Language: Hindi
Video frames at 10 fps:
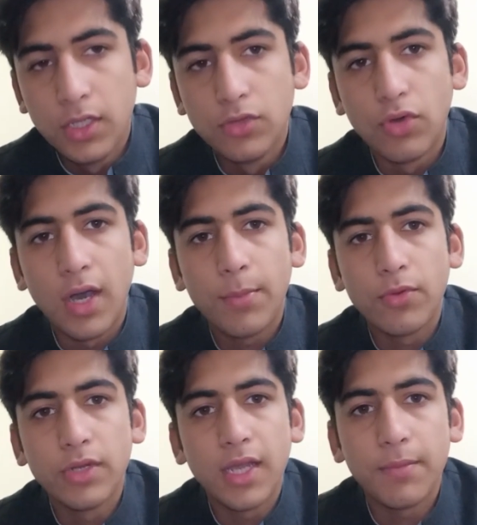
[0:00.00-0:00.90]
तो आप लोगों
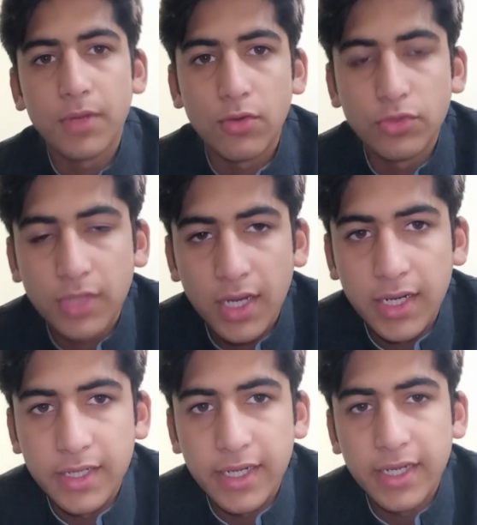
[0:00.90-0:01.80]
ने अपना ख़ुद का
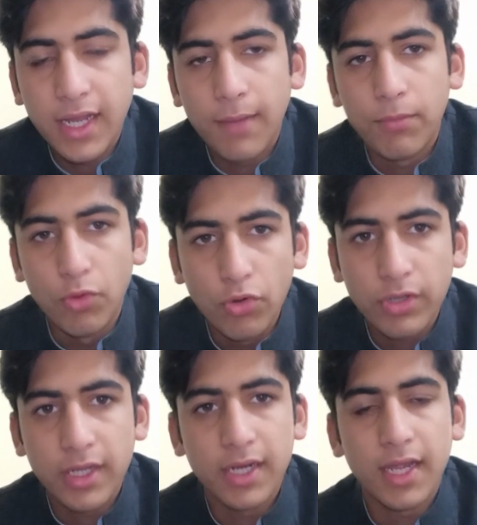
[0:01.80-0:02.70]
कंटेंट अपलोड
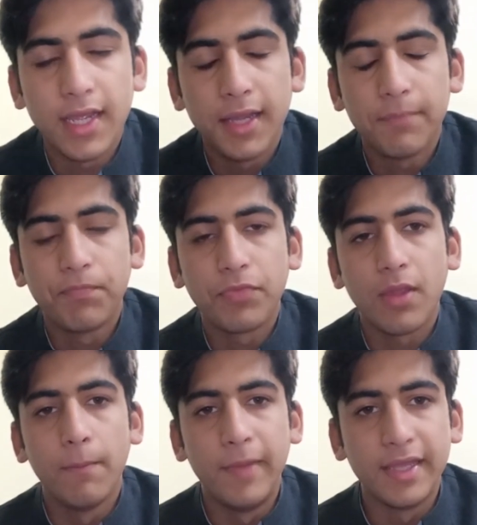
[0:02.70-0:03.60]
करना है
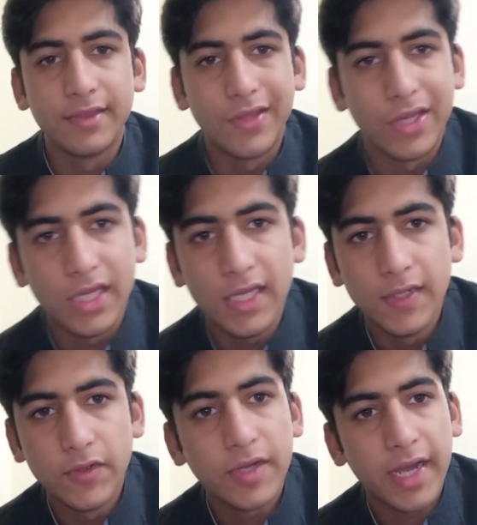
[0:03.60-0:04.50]

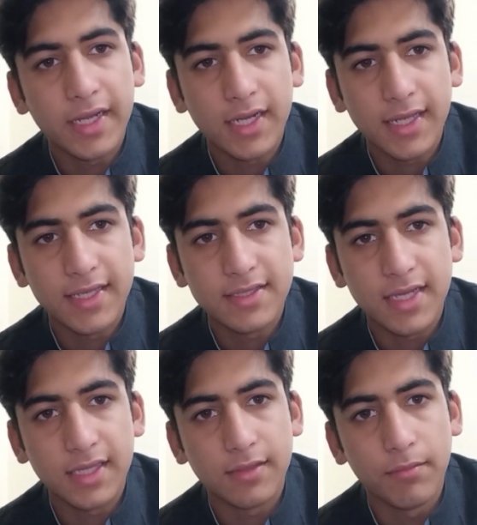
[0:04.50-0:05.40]
बेहतरीन टाइटल के
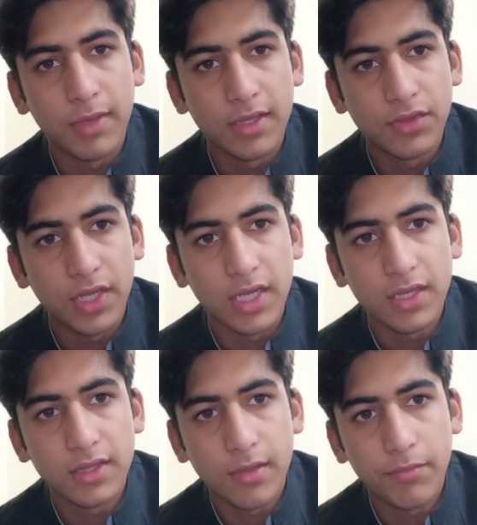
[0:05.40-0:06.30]
साथ बेहतरीन
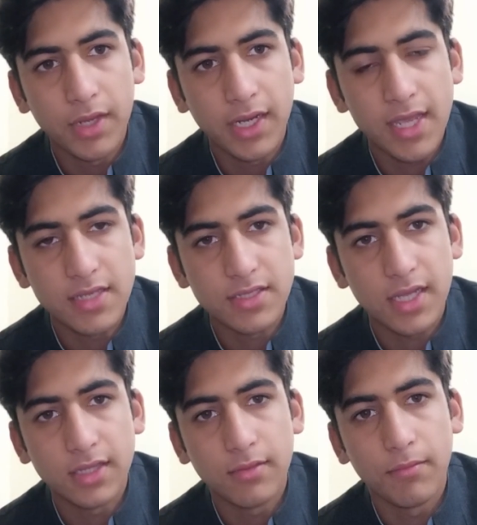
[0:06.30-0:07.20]
थंबनेल के
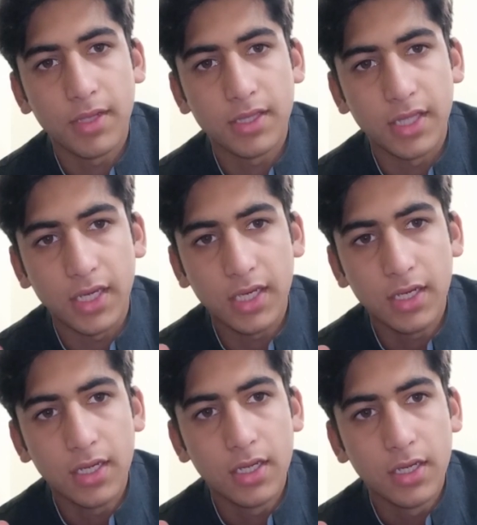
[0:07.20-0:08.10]
साथ बेहतरीन
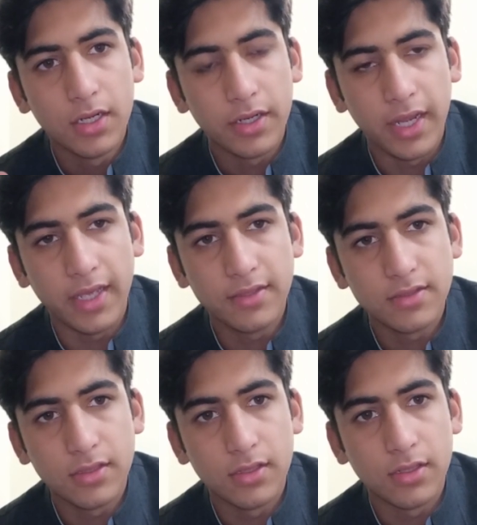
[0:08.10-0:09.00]
टैग्स
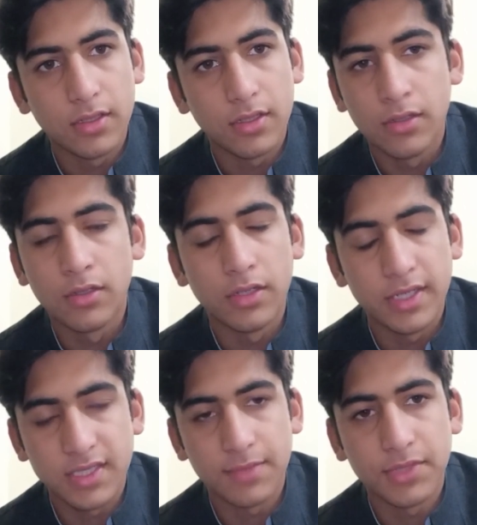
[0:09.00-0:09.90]

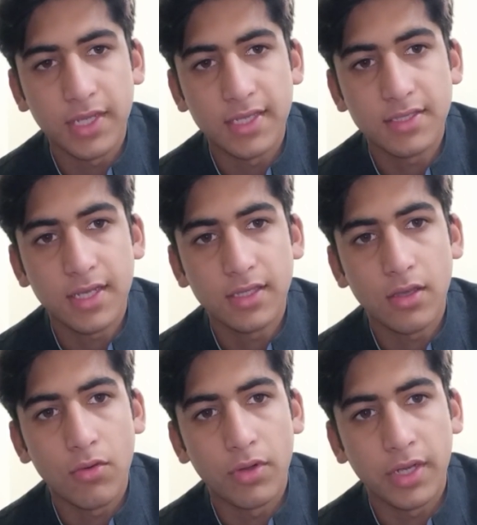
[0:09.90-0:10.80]
डिस्क्रिप्शन के साथ
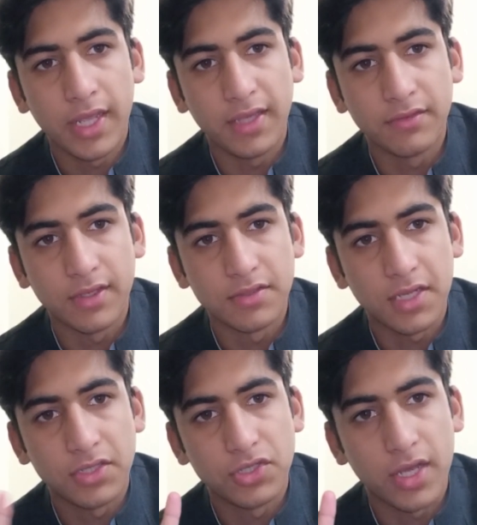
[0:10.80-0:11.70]
और टैग्स के
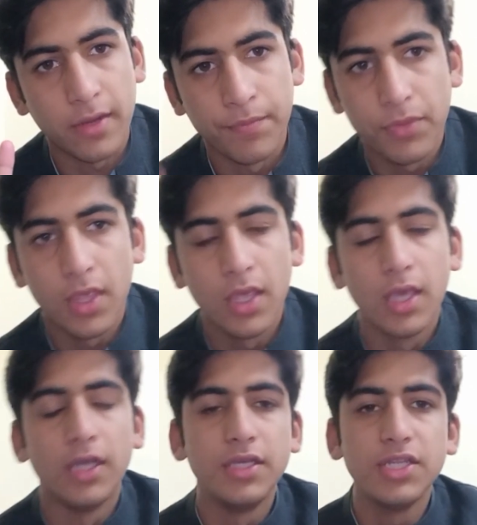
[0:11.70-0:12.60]
साथ चार
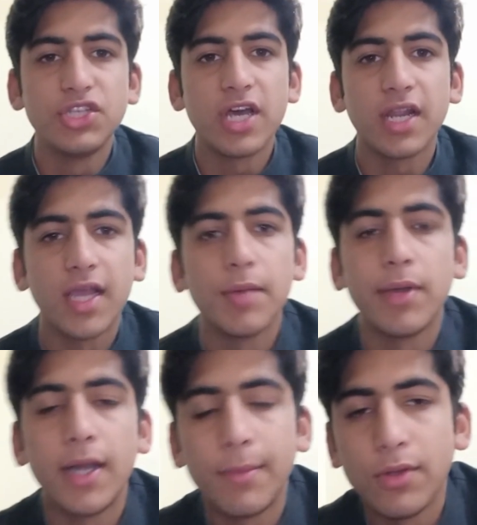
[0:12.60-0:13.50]
ये चार काम
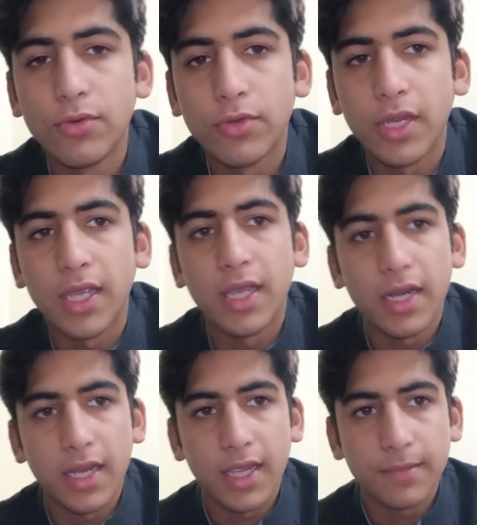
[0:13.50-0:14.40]
आप लोगों ने
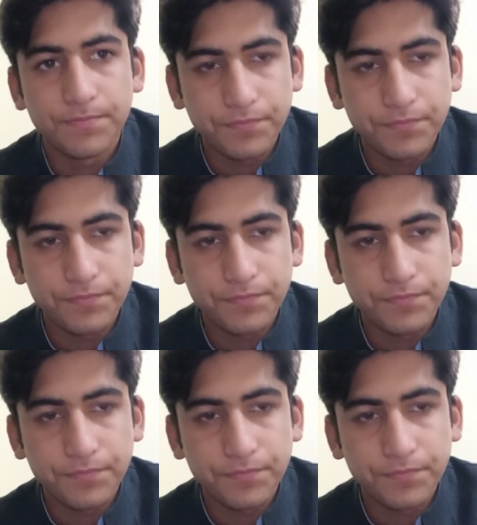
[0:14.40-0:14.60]
करने हैं